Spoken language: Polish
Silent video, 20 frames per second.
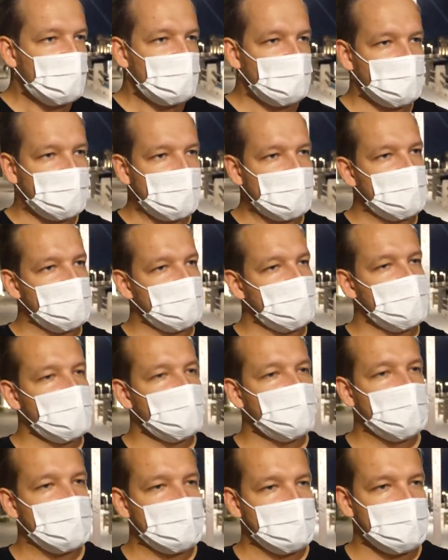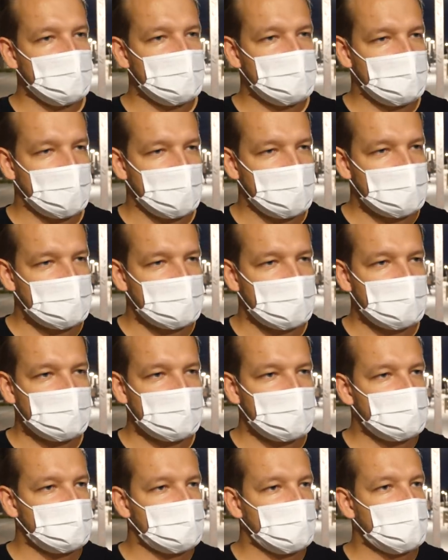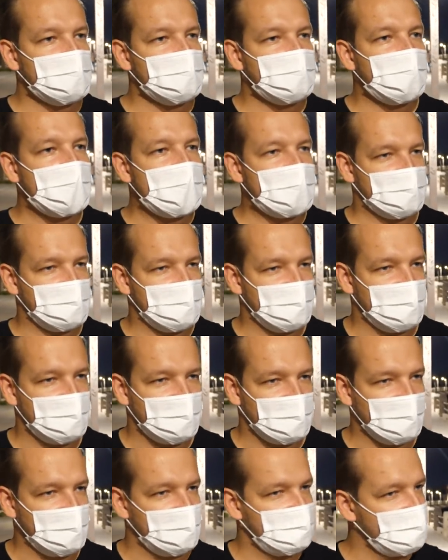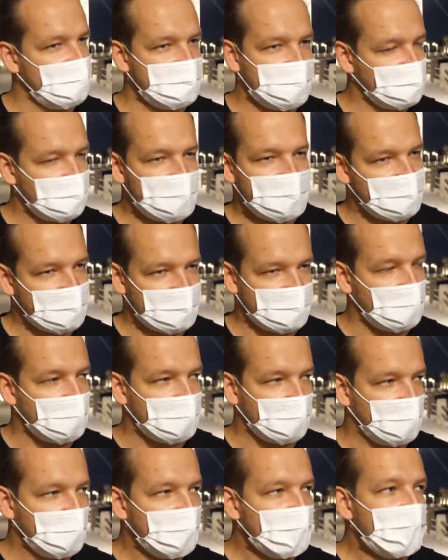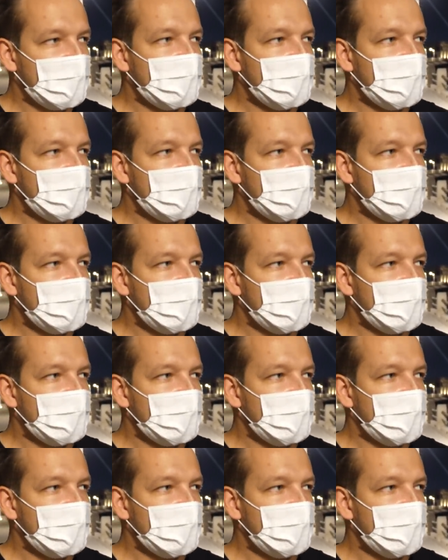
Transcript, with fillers: W Dubaju da się świetnie zjeść, ale to jest wtedy bardzo drogie, niebotycznie drogie.